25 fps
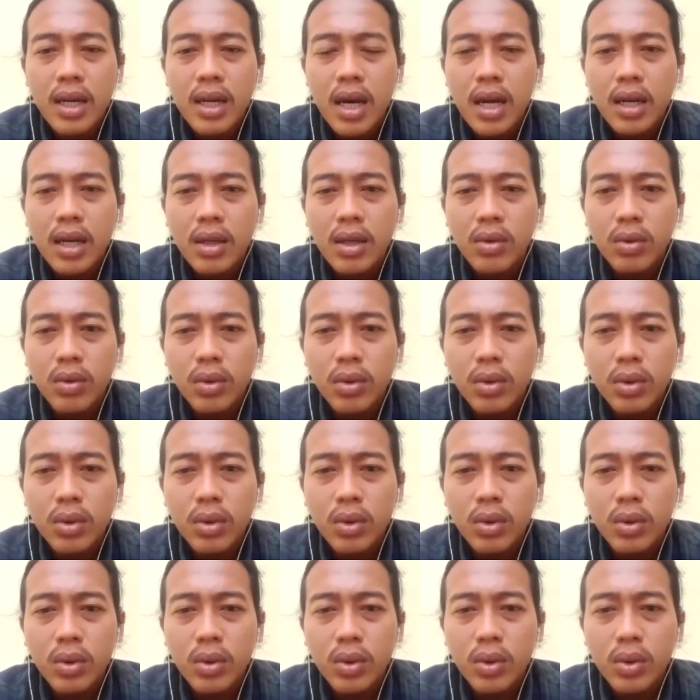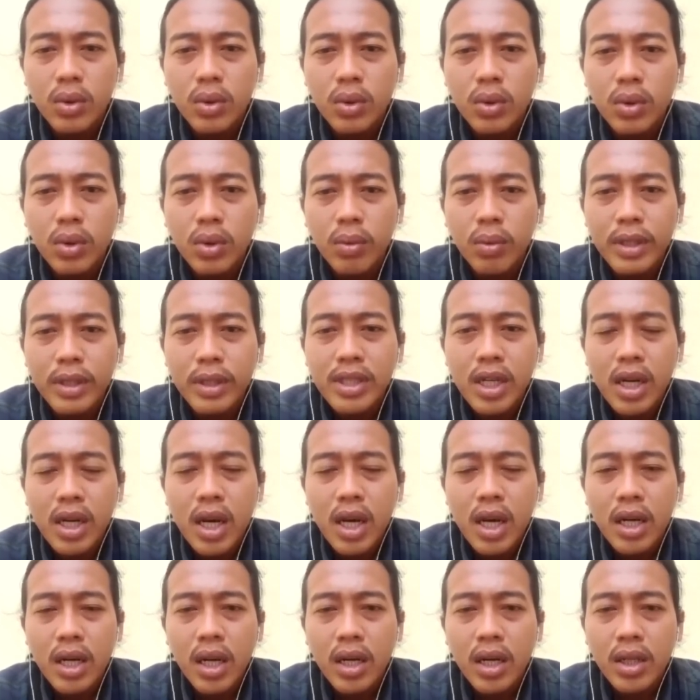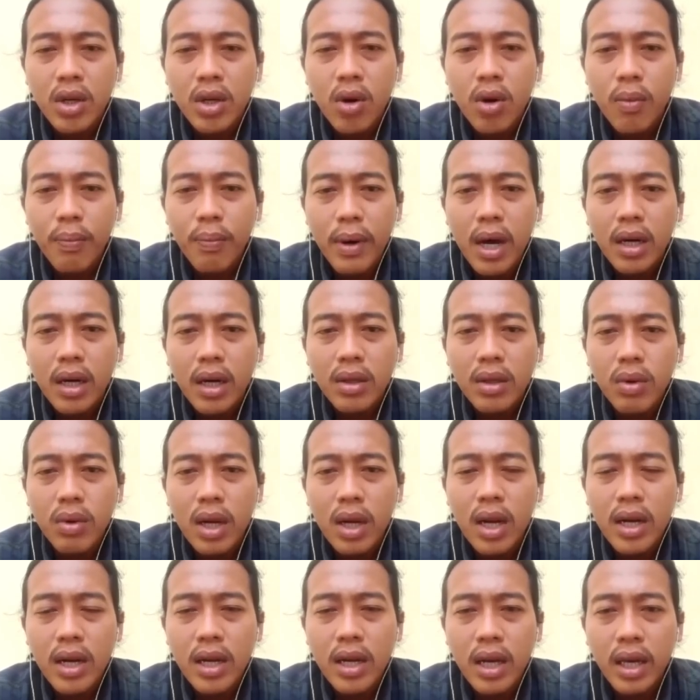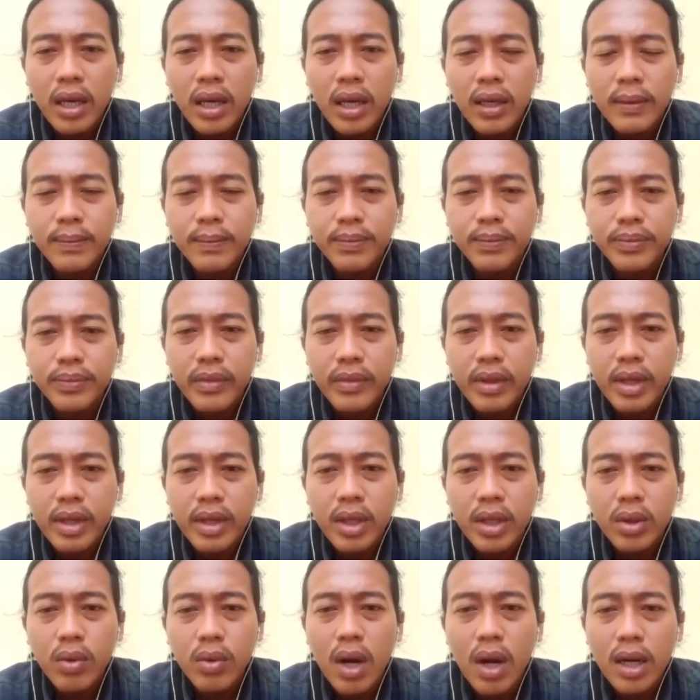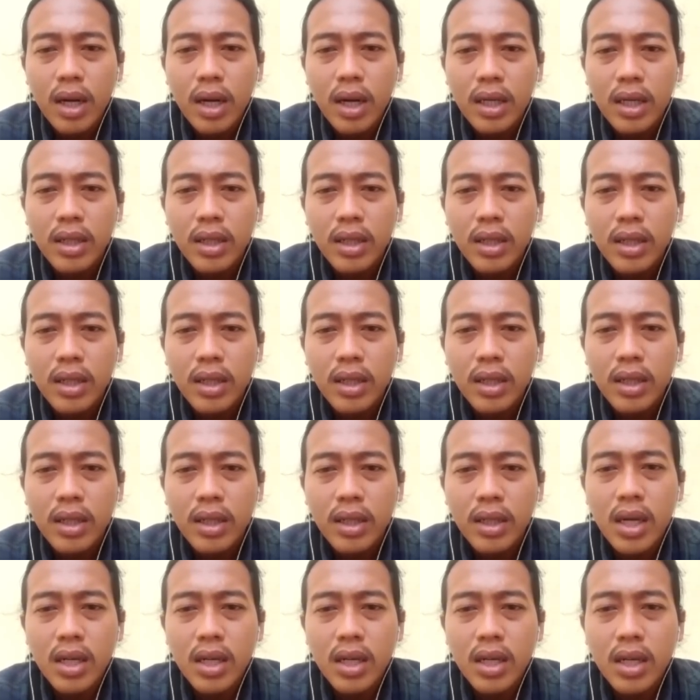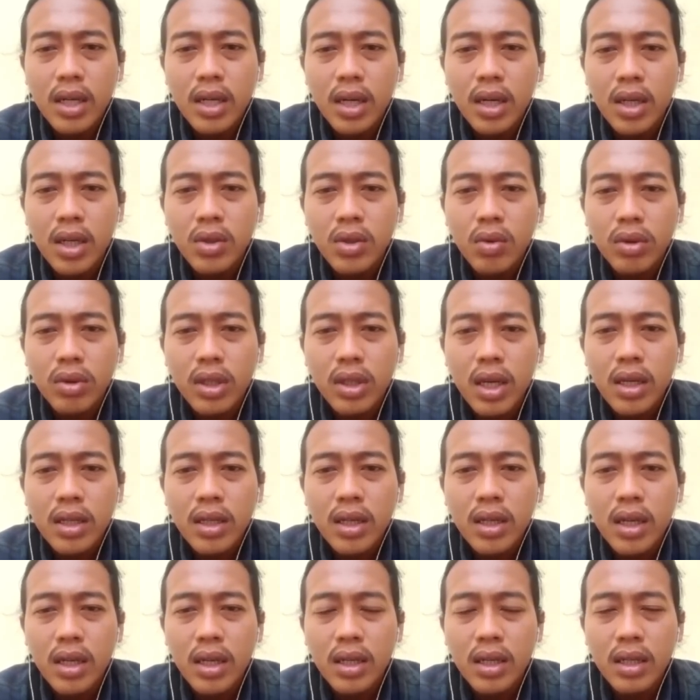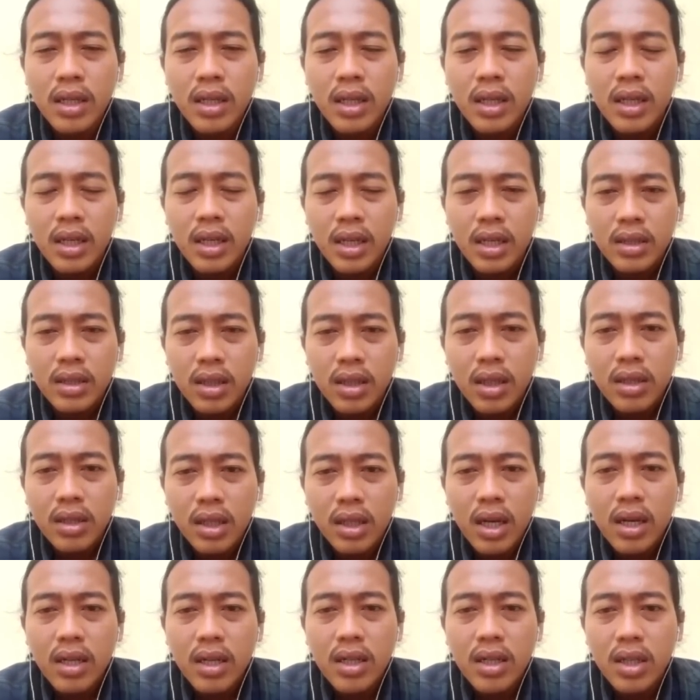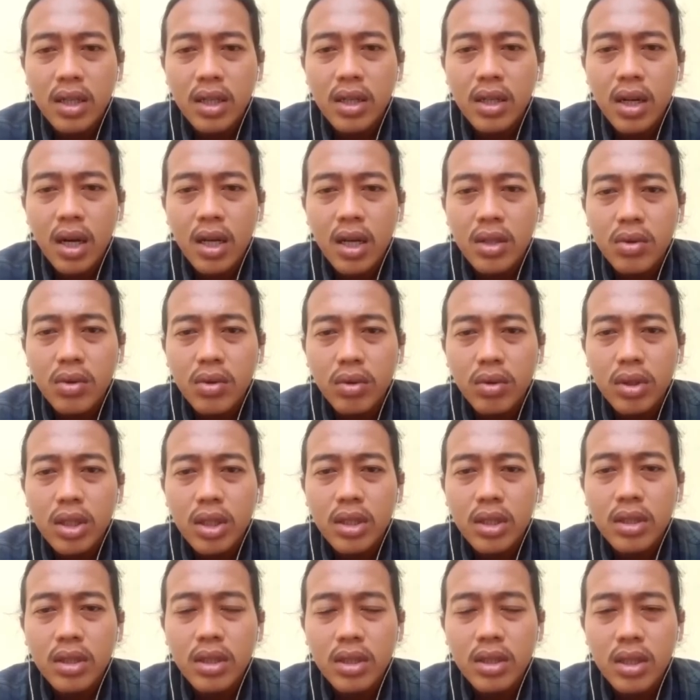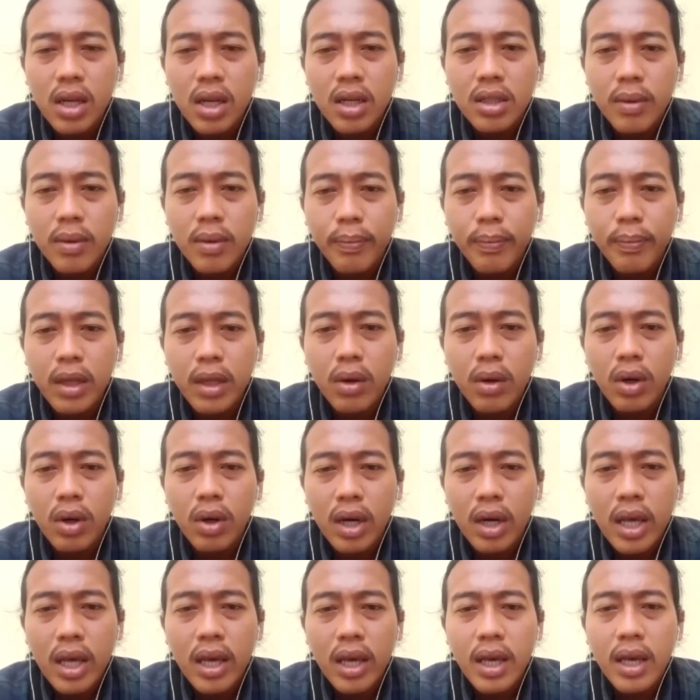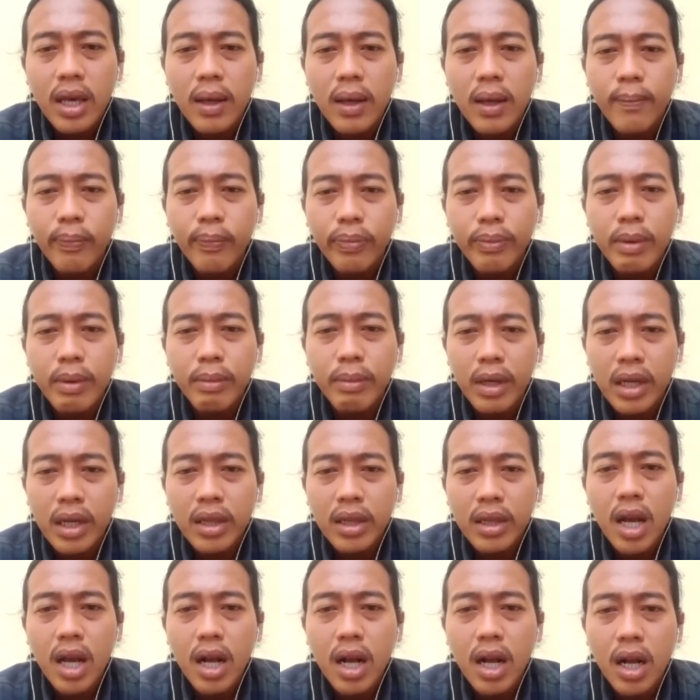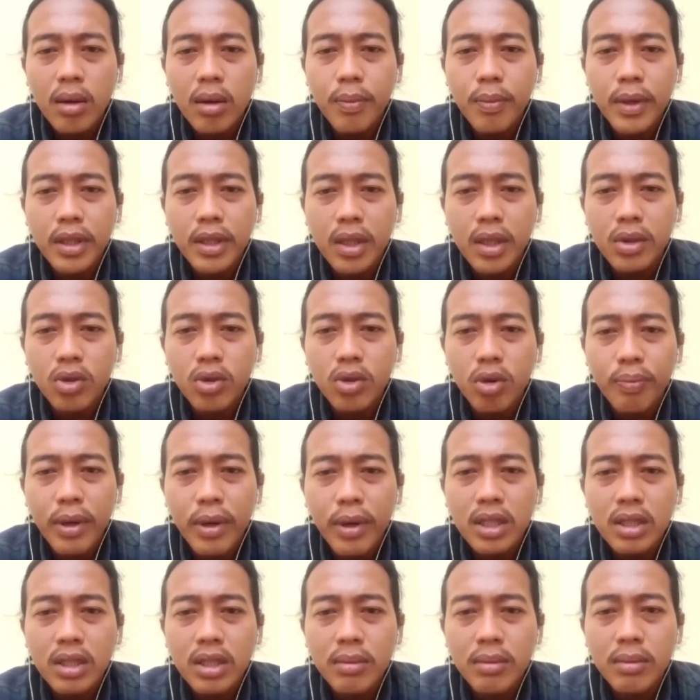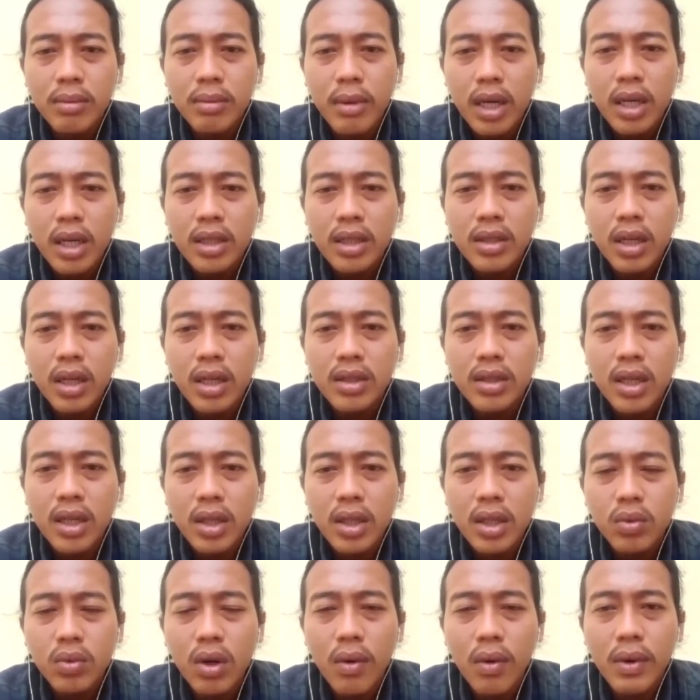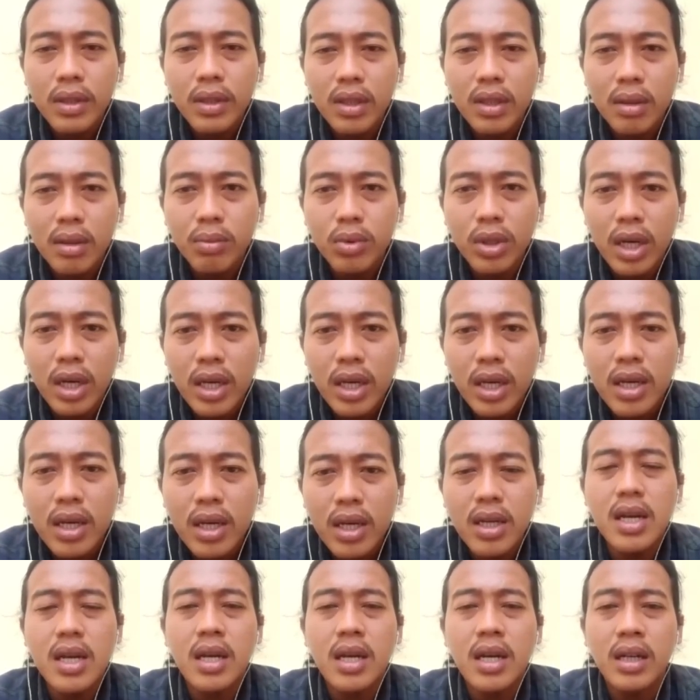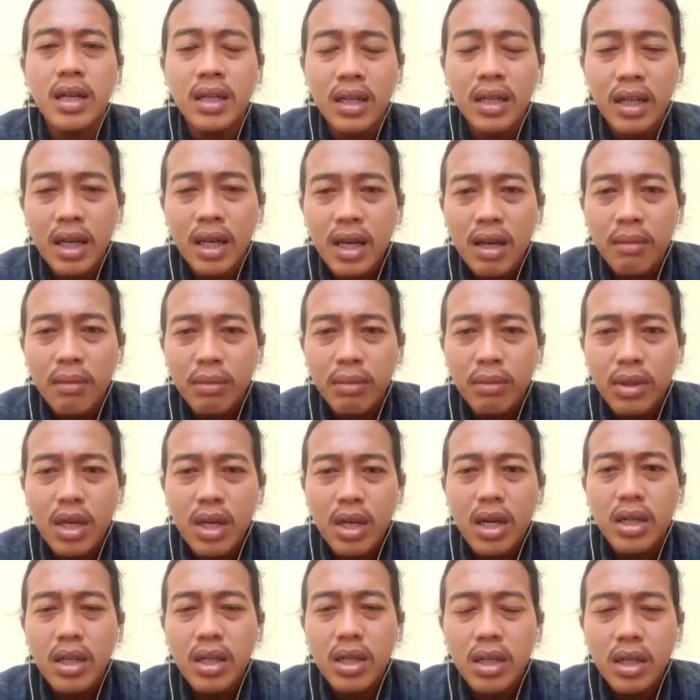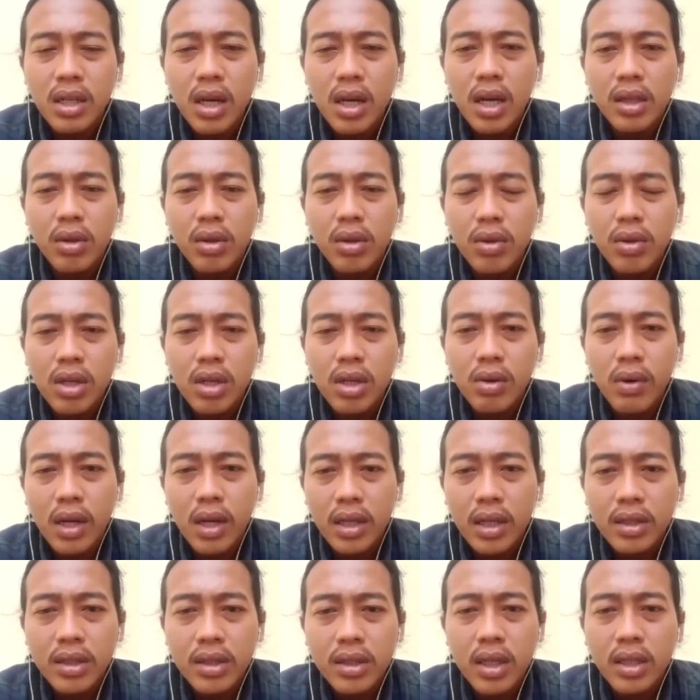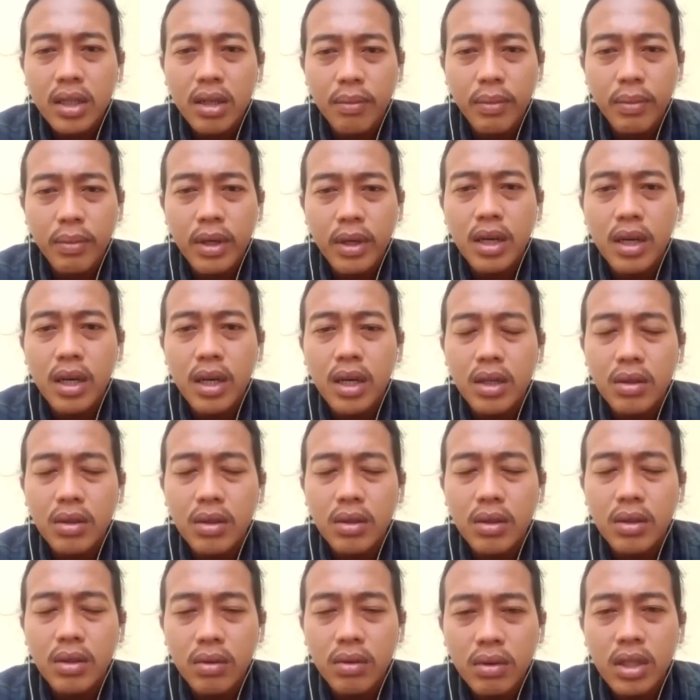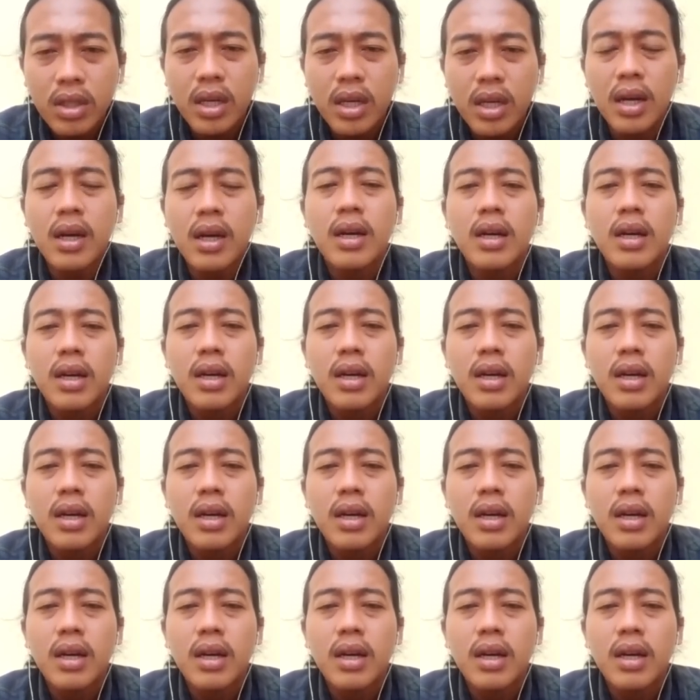Dan untuk pencanangan Geopark Walanae itu akan dilakukan dan dilanjutkan dan serta ditindaklanjuti secara cepat oleh pemerintah Kabupaten Sopeng sebagai salah satu kawasan budaya yang menjadi atau diwariskan kepada dunia.